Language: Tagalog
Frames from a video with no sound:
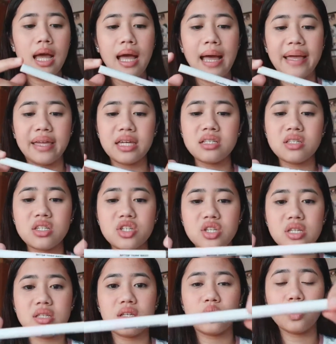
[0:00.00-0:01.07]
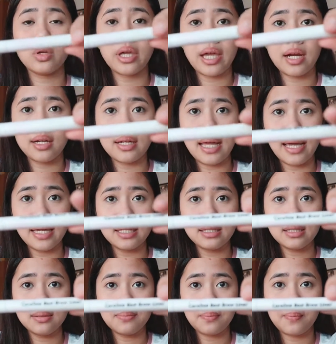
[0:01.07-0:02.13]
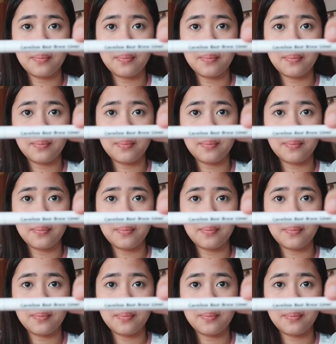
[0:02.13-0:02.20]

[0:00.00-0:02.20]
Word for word: I can suggest itong Careline.